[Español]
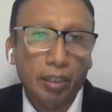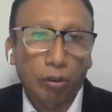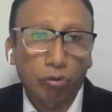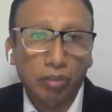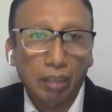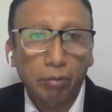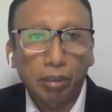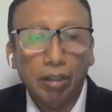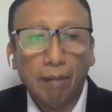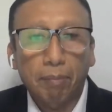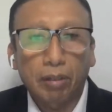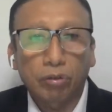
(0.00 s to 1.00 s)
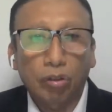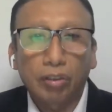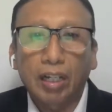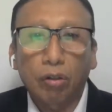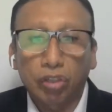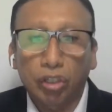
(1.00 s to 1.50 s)
Porque lo estás viendo la
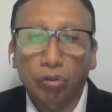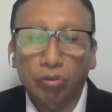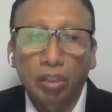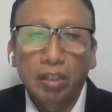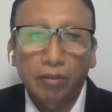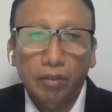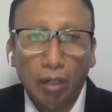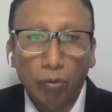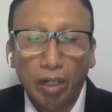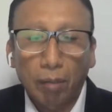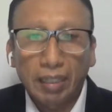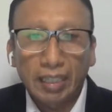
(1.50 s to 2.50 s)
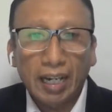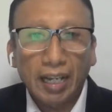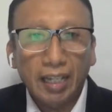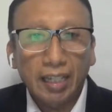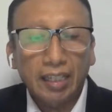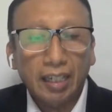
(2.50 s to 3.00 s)
persona, los chicos de alguna
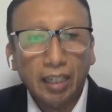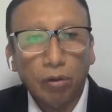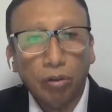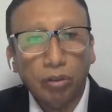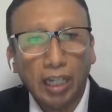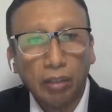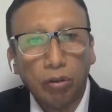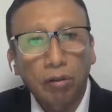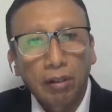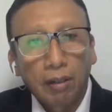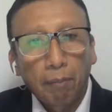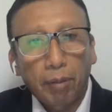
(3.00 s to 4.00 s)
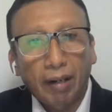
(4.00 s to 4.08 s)
manera entran en contacto.